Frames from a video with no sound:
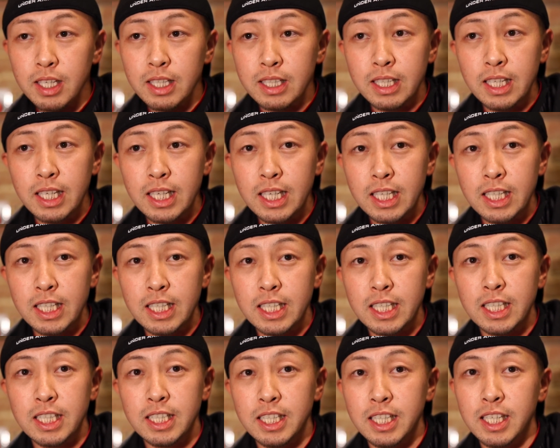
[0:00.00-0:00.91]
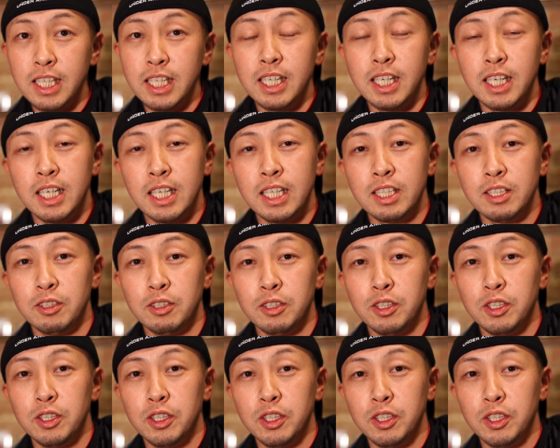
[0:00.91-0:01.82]
なかなかねあ
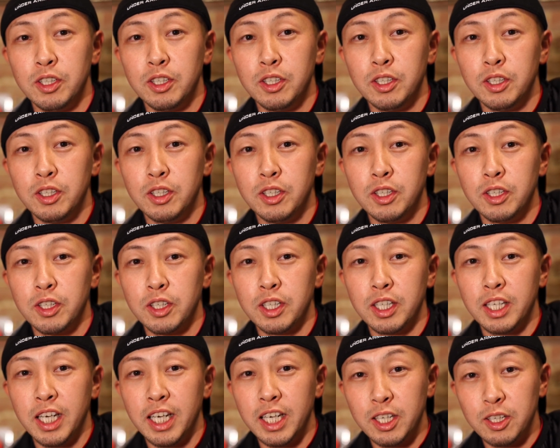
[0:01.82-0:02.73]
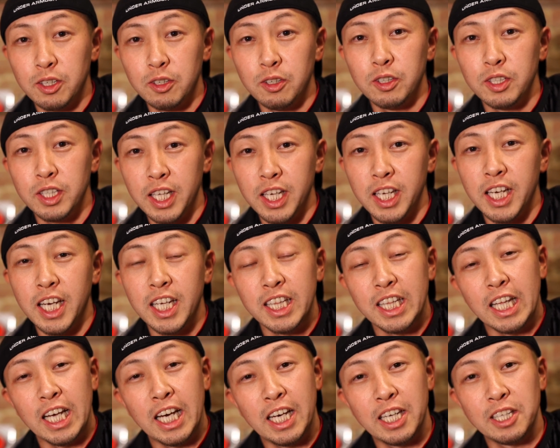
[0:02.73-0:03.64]
のー、結構ね
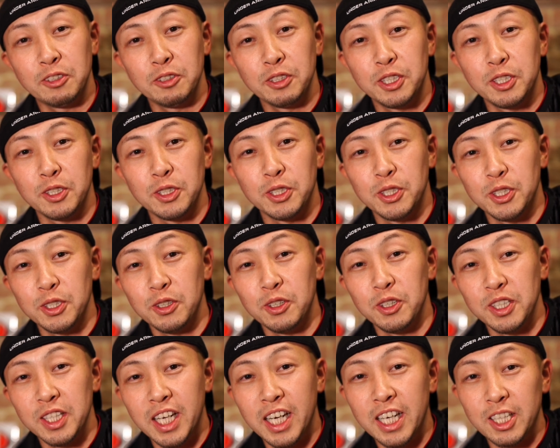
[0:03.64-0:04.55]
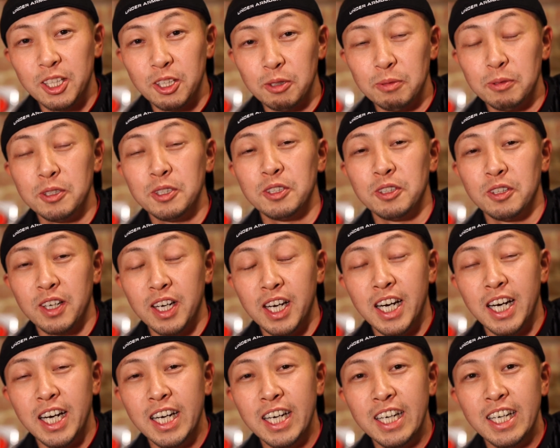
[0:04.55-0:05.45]
やってはる人すごいなと思うの
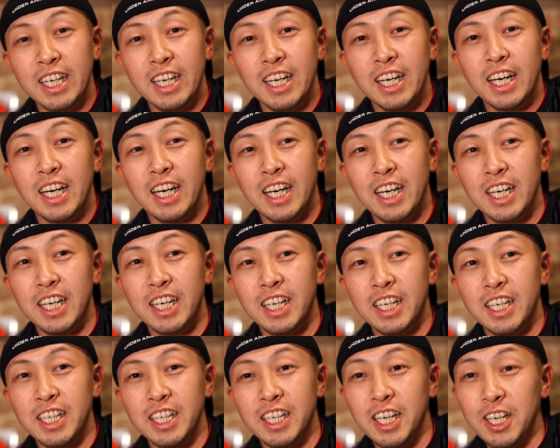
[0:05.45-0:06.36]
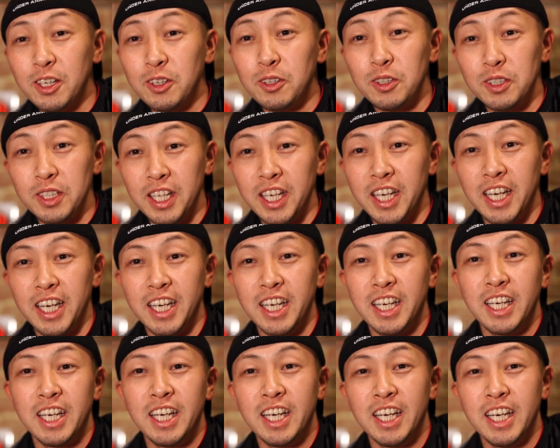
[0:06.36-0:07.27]
があ結構
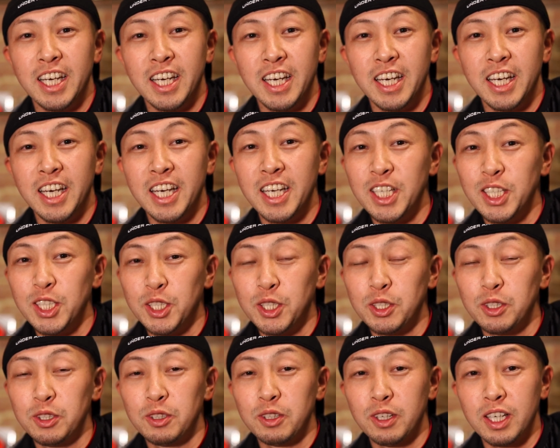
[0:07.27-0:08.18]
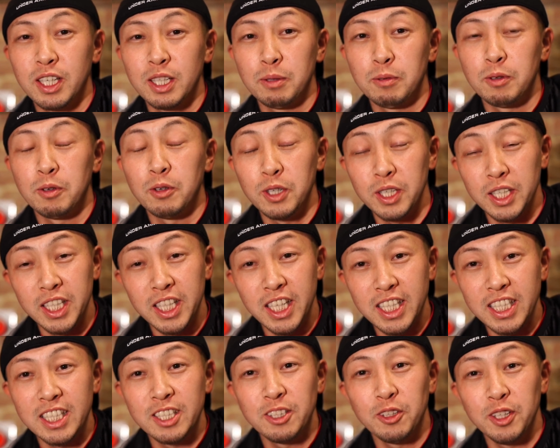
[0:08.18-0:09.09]
ね、えー、編集とかでも凝り
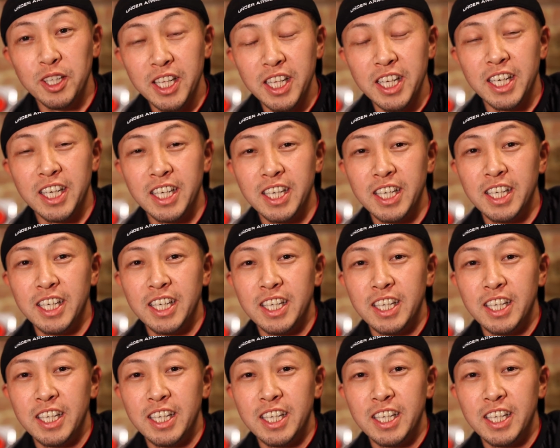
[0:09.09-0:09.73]
出してね